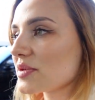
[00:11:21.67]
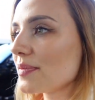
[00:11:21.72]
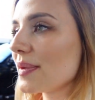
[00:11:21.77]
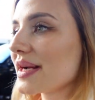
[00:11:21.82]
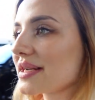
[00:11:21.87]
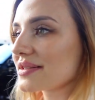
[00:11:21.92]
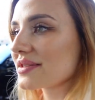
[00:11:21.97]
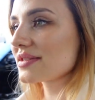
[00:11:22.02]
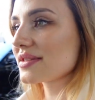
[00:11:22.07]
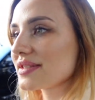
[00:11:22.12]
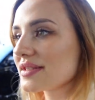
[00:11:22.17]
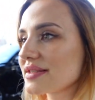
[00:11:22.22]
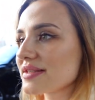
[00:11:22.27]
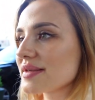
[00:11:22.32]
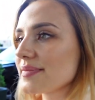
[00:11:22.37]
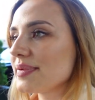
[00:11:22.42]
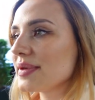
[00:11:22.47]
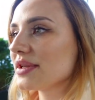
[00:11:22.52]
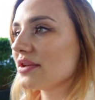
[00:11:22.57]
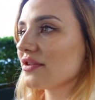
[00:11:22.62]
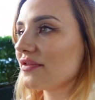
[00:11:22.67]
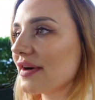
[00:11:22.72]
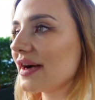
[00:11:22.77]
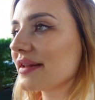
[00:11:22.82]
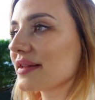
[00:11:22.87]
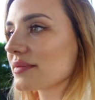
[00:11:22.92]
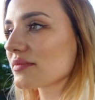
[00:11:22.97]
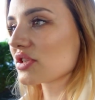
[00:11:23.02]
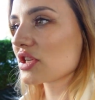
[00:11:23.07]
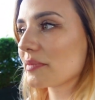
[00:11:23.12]
bardzo
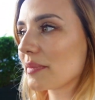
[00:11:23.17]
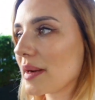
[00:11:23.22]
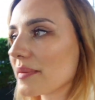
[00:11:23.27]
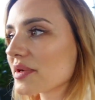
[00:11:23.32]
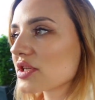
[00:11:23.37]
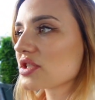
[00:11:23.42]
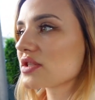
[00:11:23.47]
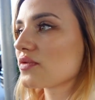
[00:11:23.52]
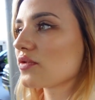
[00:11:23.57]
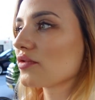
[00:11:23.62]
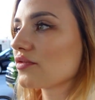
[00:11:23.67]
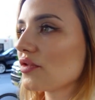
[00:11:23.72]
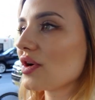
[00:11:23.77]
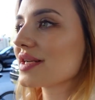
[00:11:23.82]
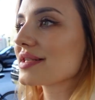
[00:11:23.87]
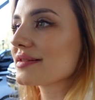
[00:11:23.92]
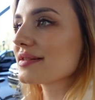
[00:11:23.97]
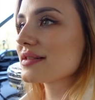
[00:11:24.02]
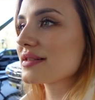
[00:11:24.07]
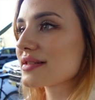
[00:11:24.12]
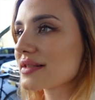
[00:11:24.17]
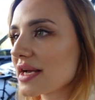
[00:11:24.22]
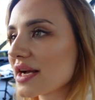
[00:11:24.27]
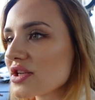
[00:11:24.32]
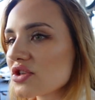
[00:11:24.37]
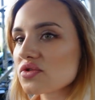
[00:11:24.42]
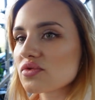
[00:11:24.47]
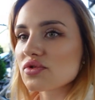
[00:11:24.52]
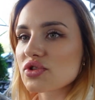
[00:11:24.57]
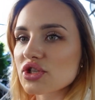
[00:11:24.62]
zdyscyplinowanym, trzeba mieć swój własny schedule,